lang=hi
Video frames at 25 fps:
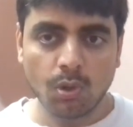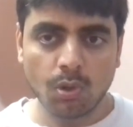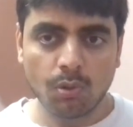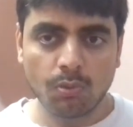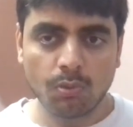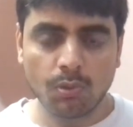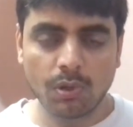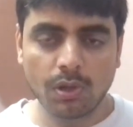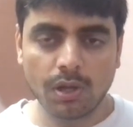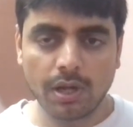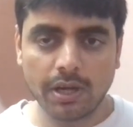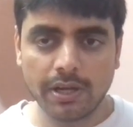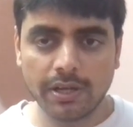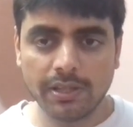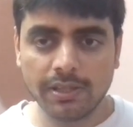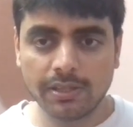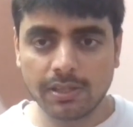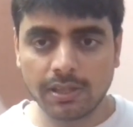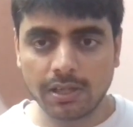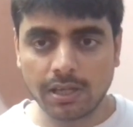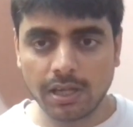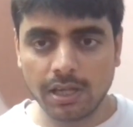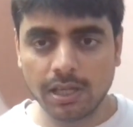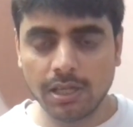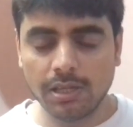और वो
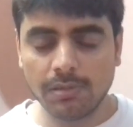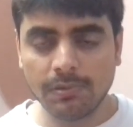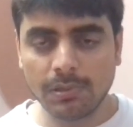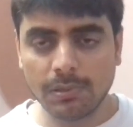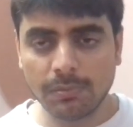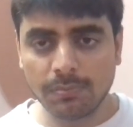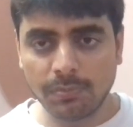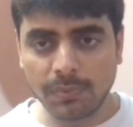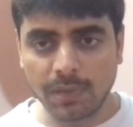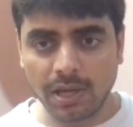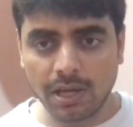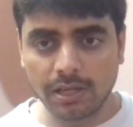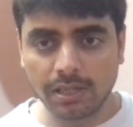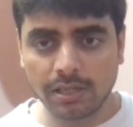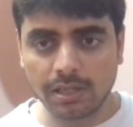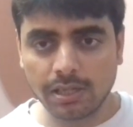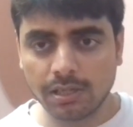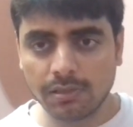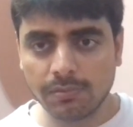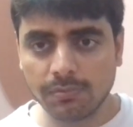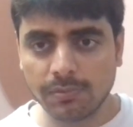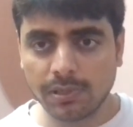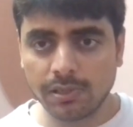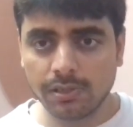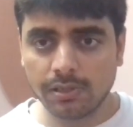गाड़ी कहीं भी
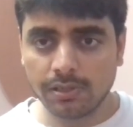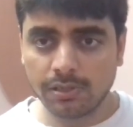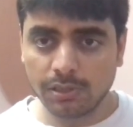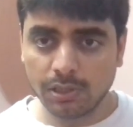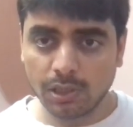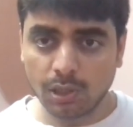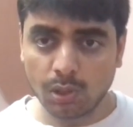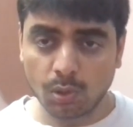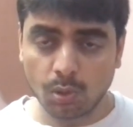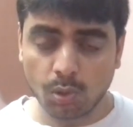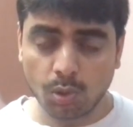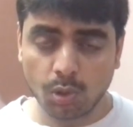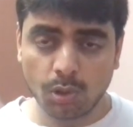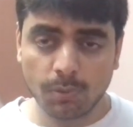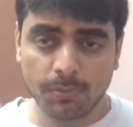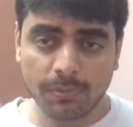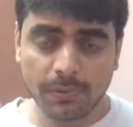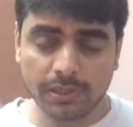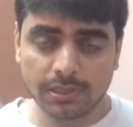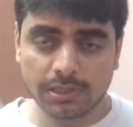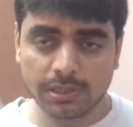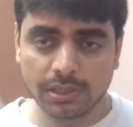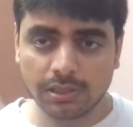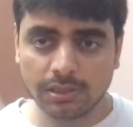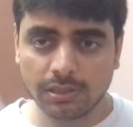पार्किंग में या रोड
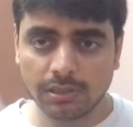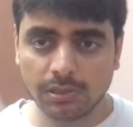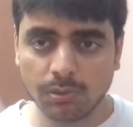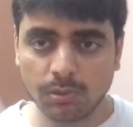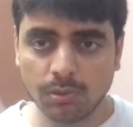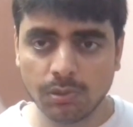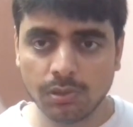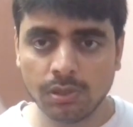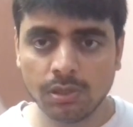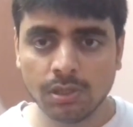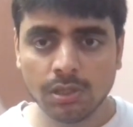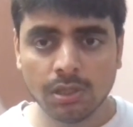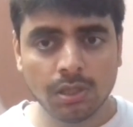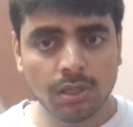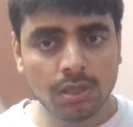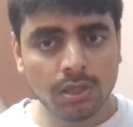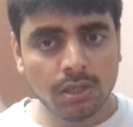पे चलती हुई